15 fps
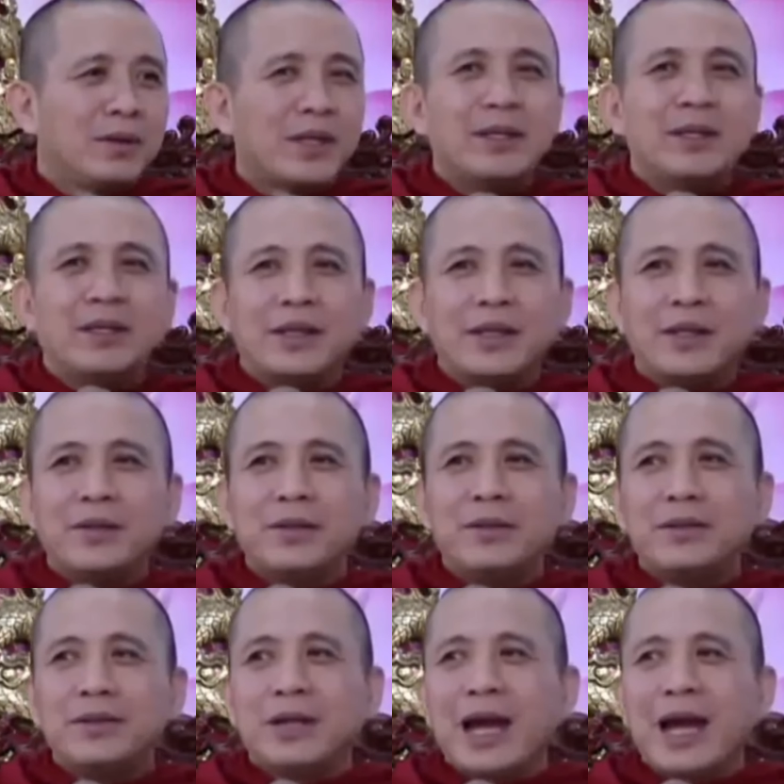tình
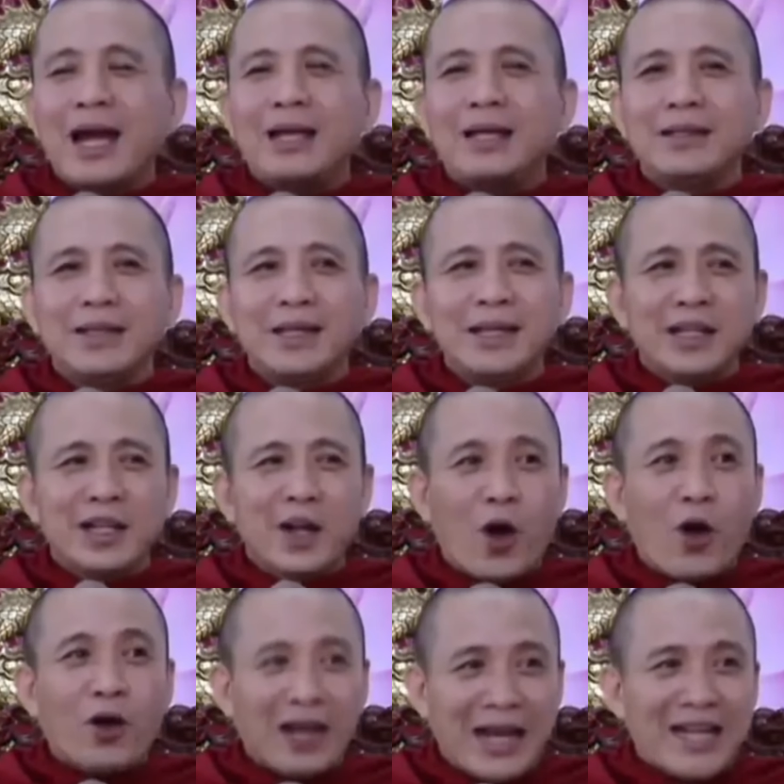yêu hai tiếng
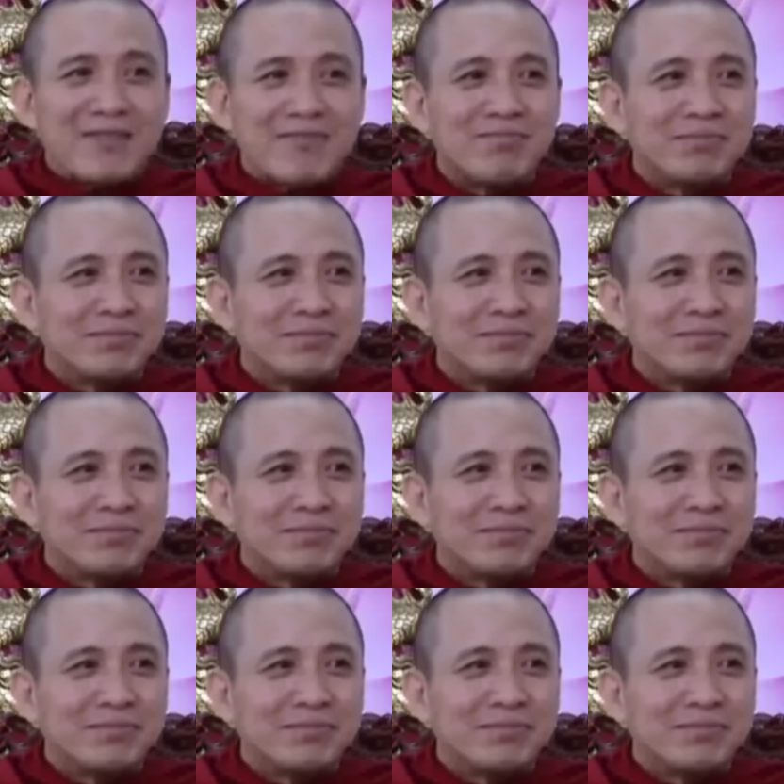ngọt lành